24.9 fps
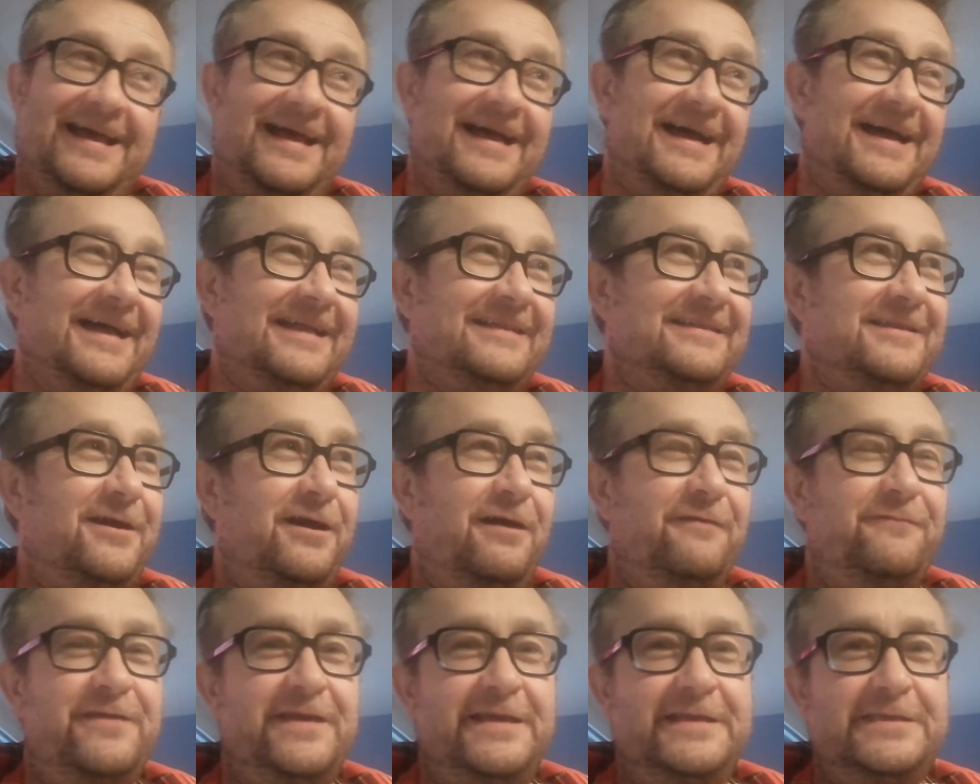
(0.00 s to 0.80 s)
äh,
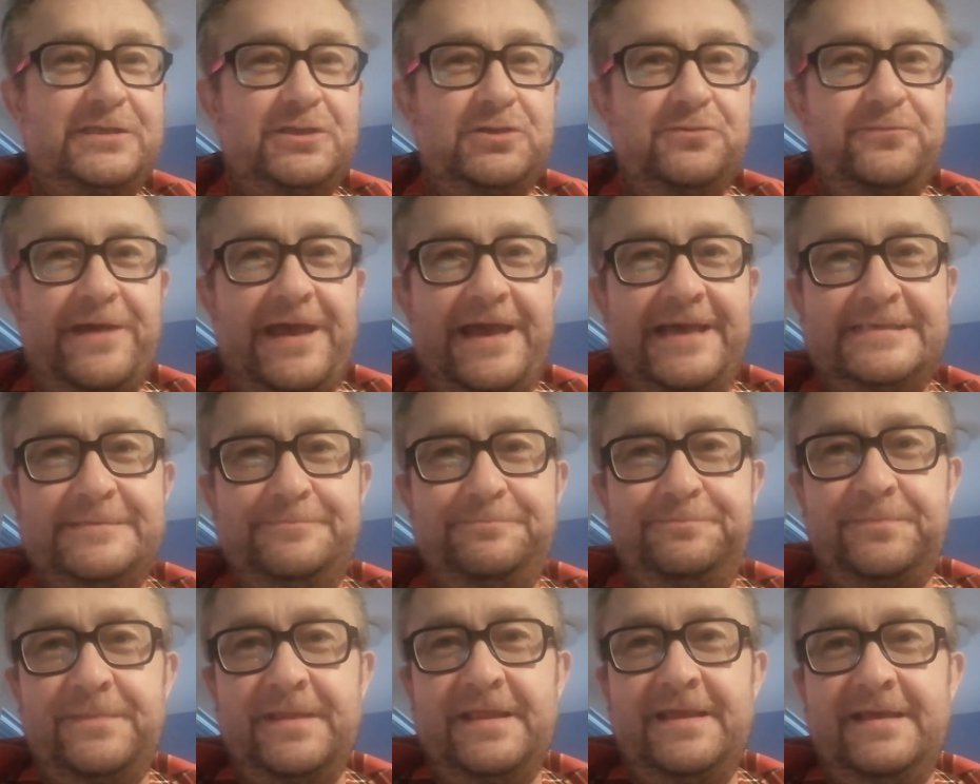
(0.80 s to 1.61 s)
darauf
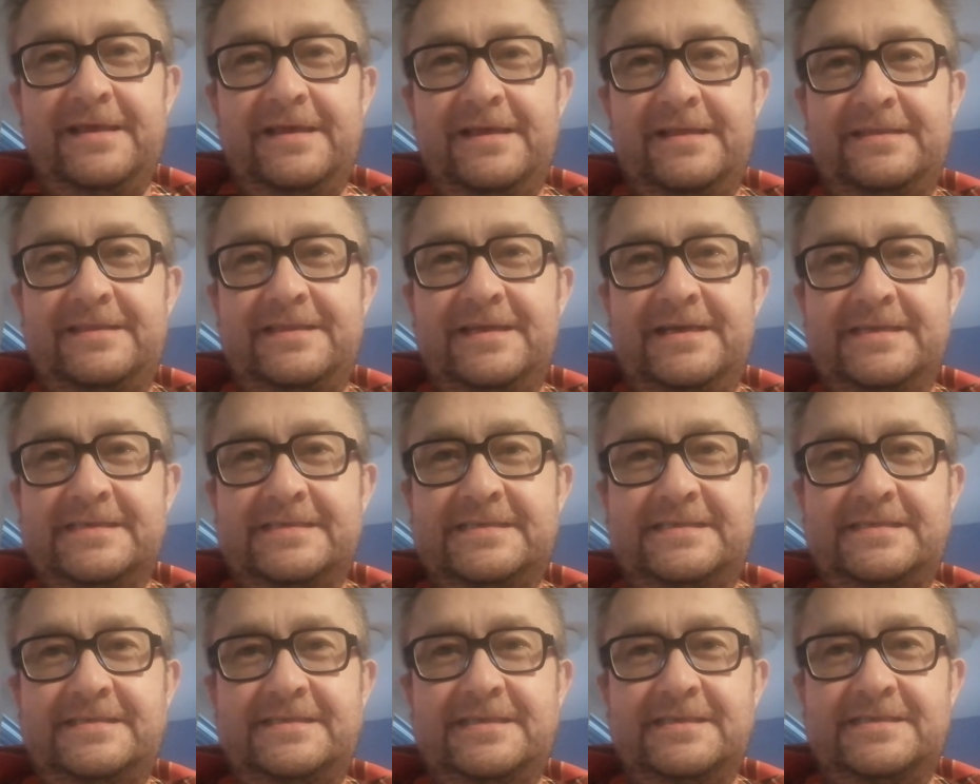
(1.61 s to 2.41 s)
hinzuweisen,
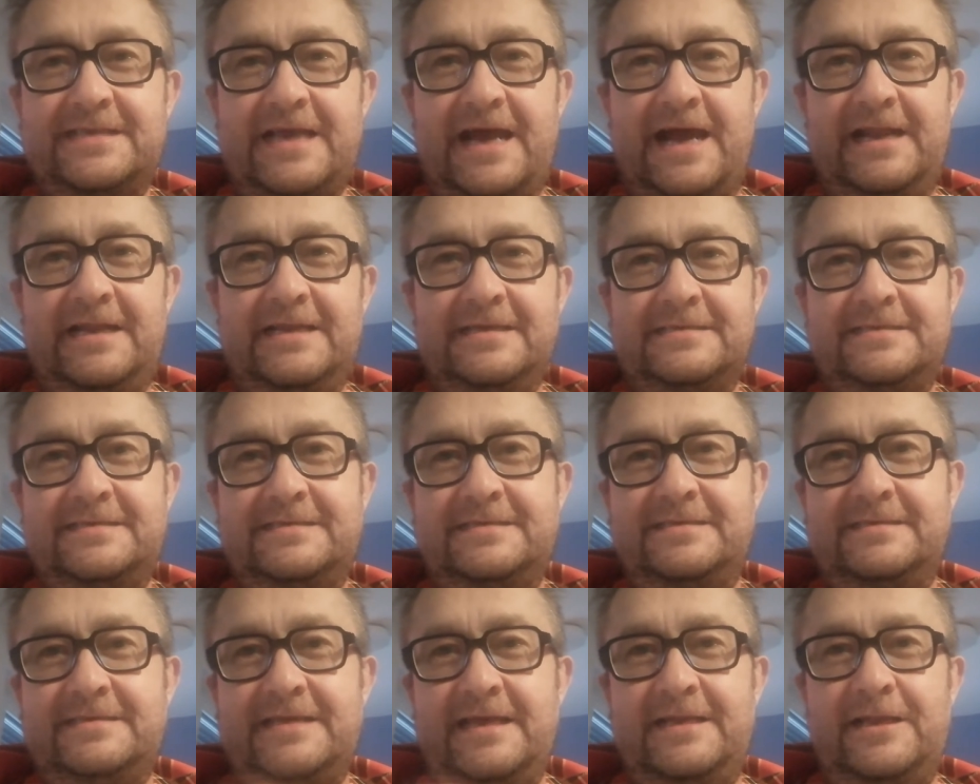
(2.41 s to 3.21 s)
dass das
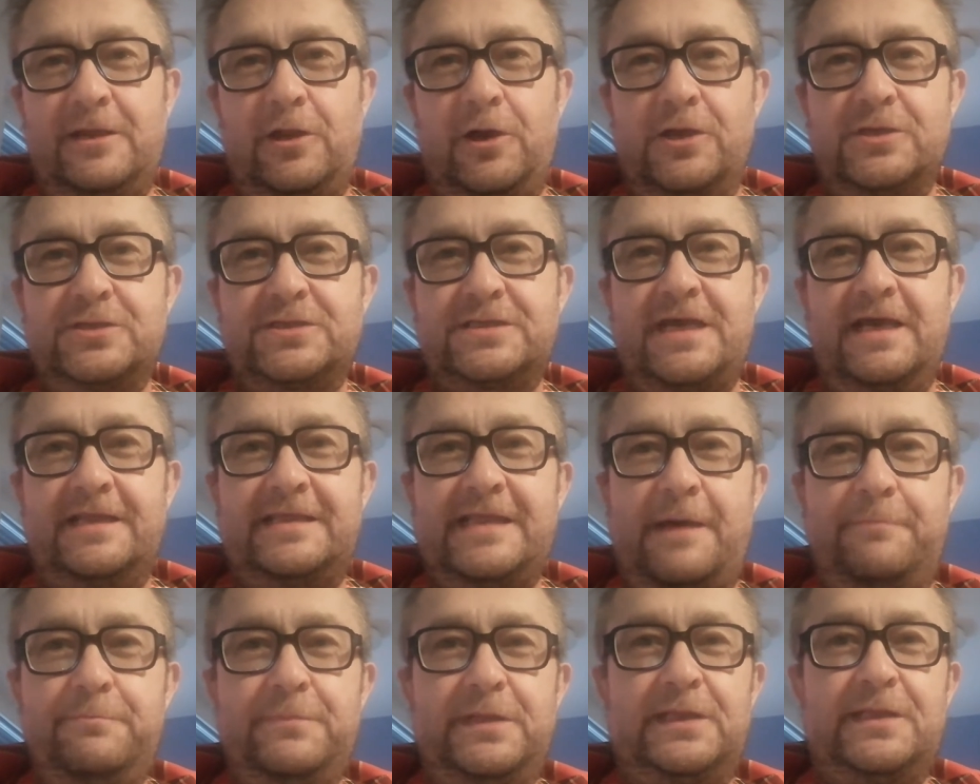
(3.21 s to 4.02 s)
alles seinen Ausgang
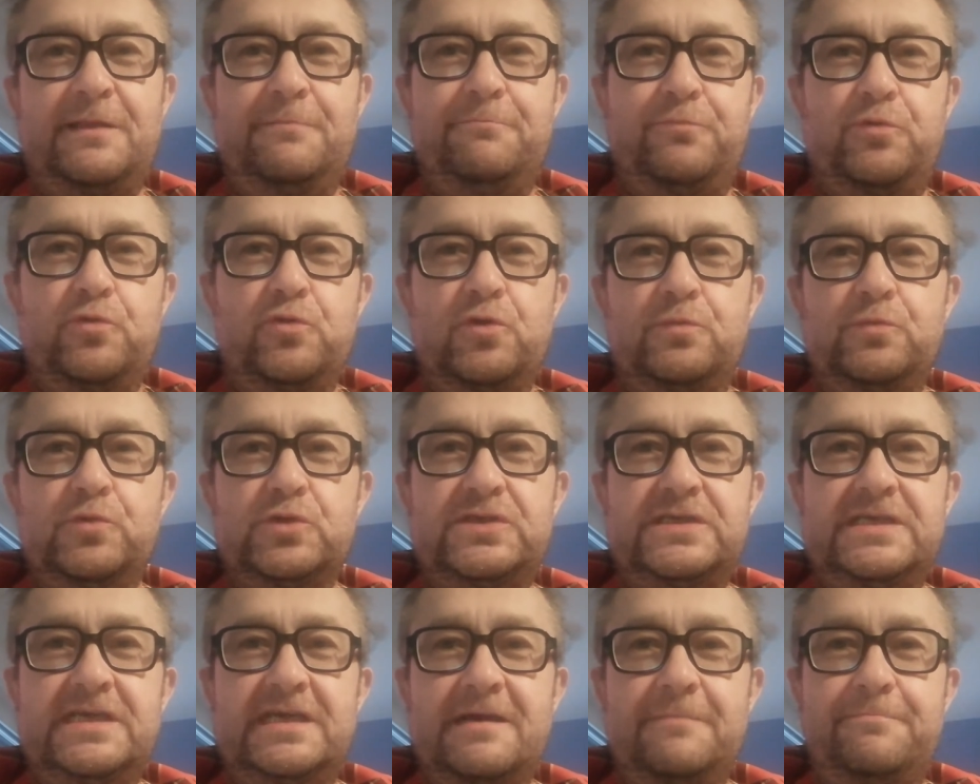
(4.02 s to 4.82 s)
nahm mit dem Buch
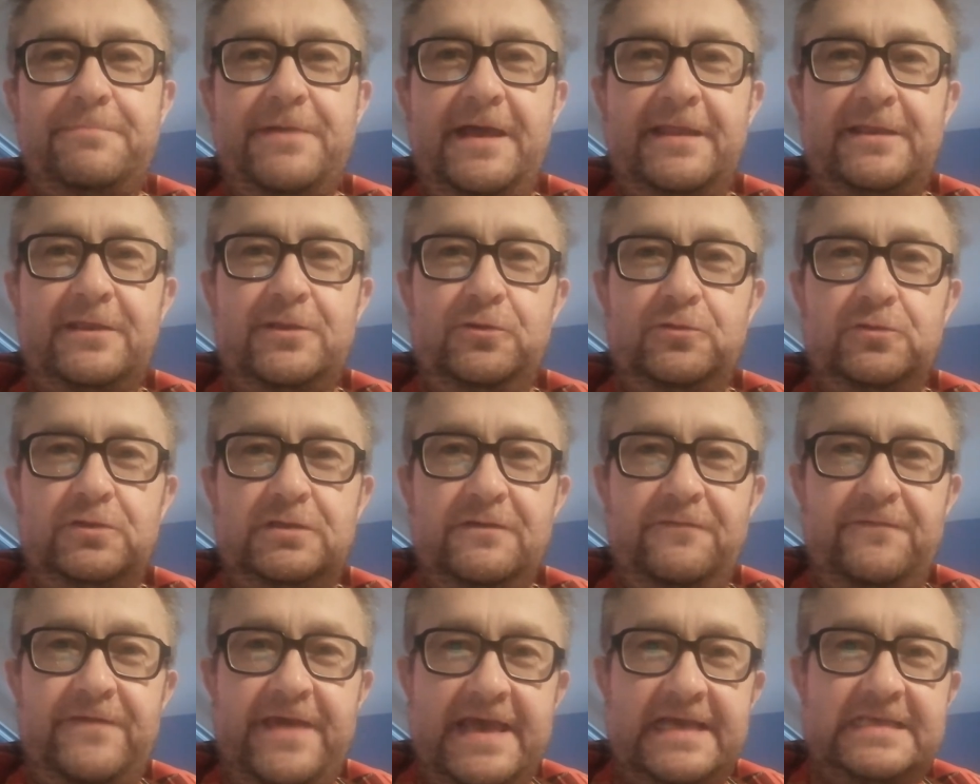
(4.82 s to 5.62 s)
Musikarbeiter
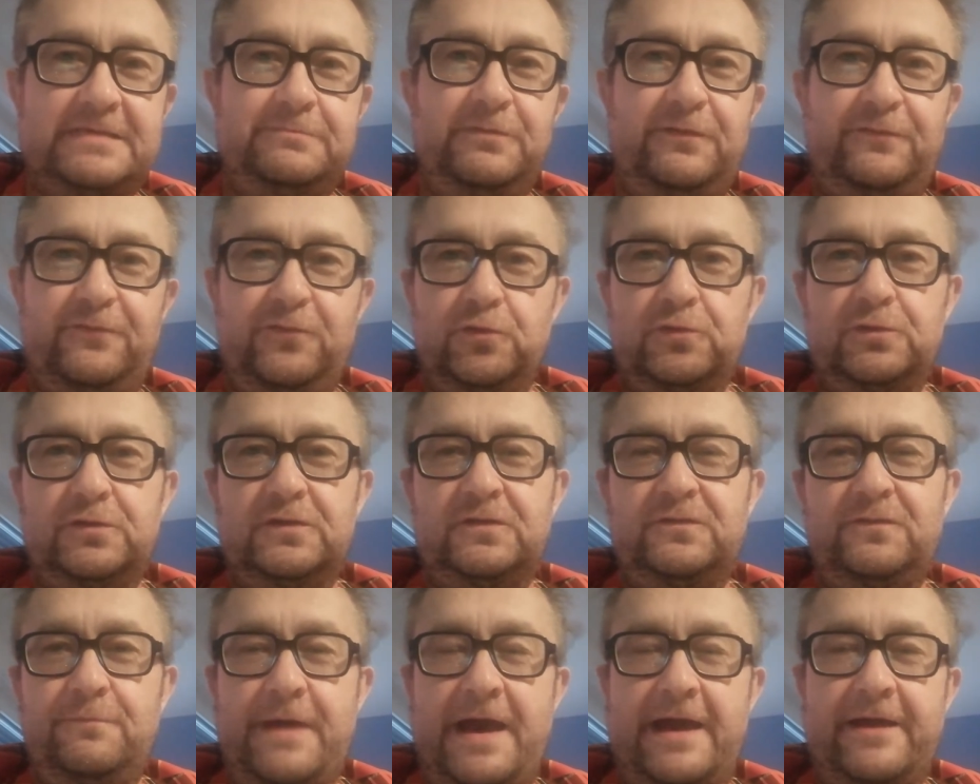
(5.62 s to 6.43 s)
unterwegs, mit
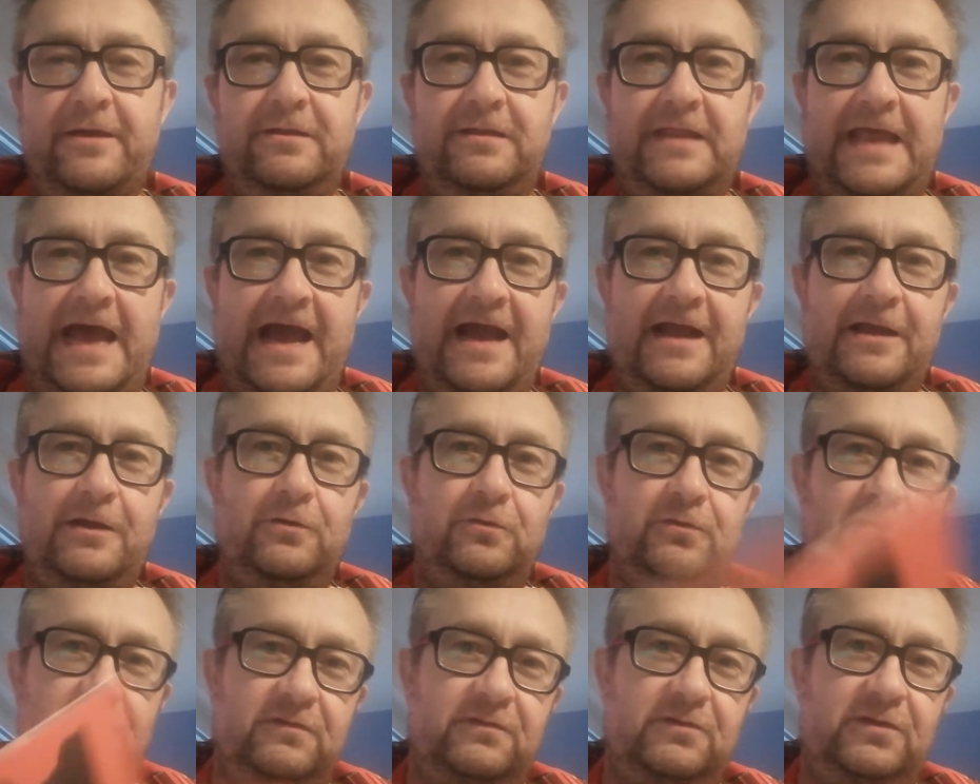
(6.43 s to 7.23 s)
Fotos von Marion Lang
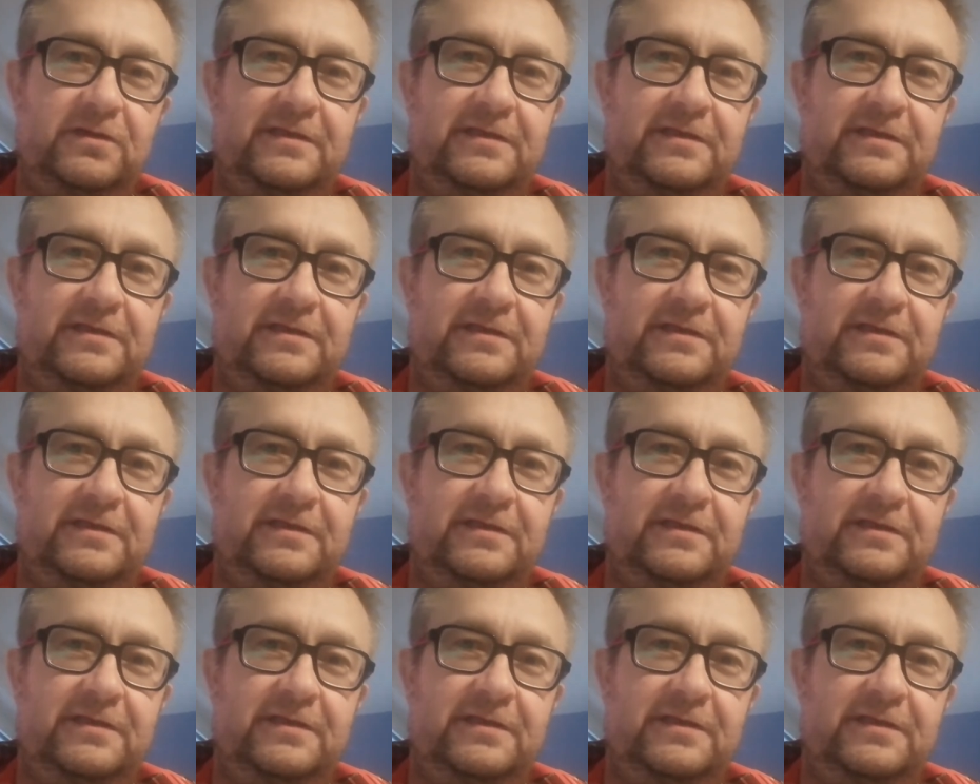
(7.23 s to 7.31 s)
und